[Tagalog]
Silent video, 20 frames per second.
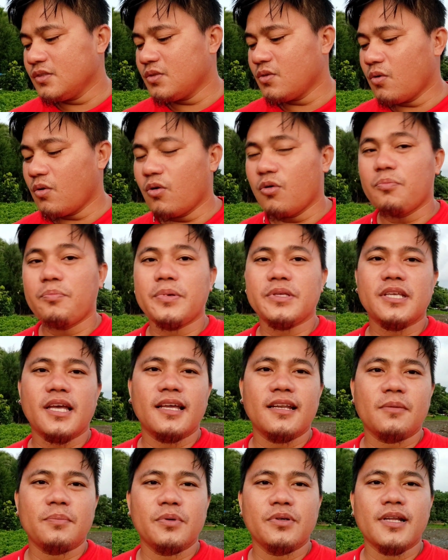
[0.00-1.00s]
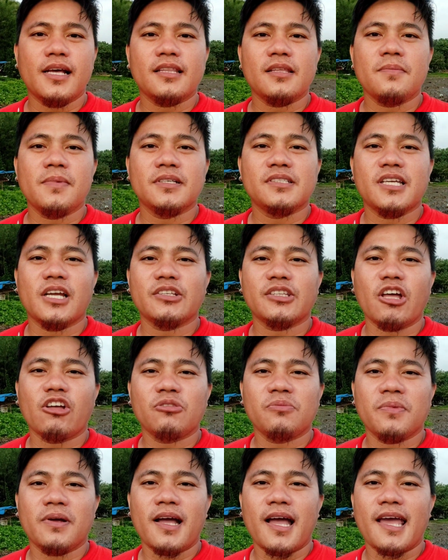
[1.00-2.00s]
so umpisa na po natin mag
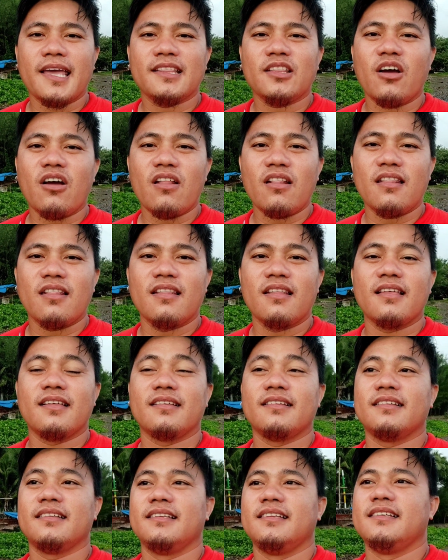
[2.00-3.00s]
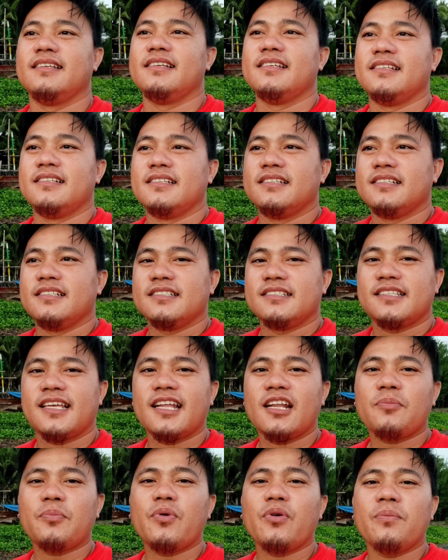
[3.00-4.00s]
shoutout mga idol
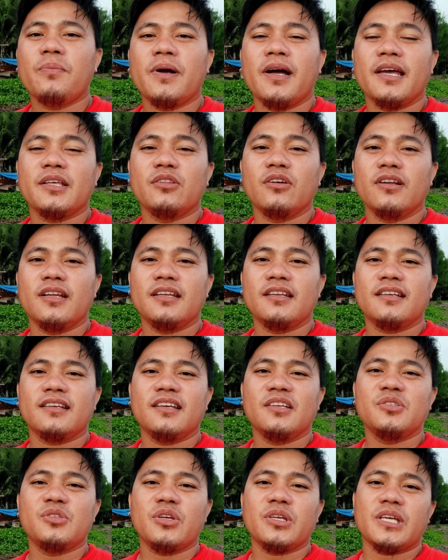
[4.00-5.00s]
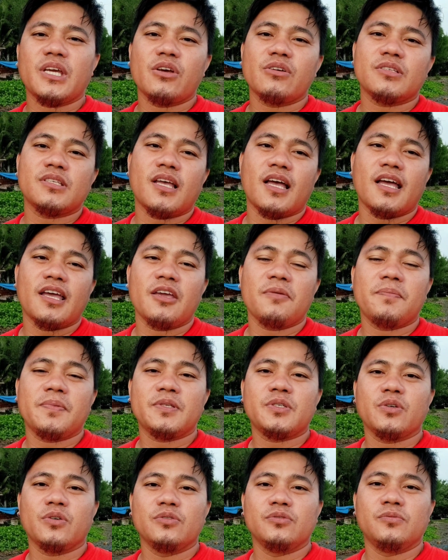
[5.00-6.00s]
sana po mga idol ay nag enjoy kayo sa
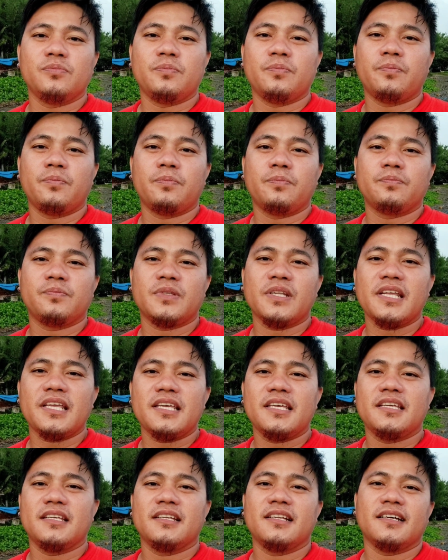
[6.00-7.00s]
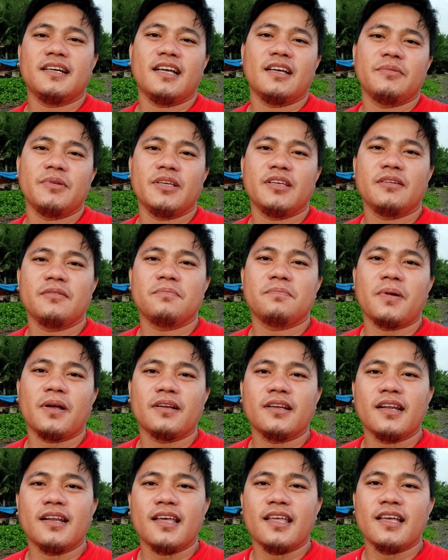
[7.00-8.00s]
episode 3 ng aming
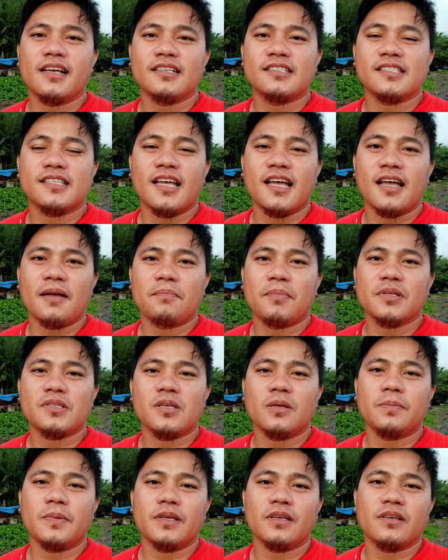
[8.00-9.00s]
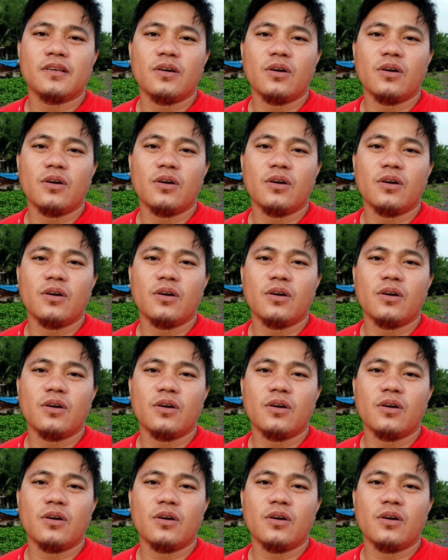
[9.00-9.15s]
paglalayag sa Pacific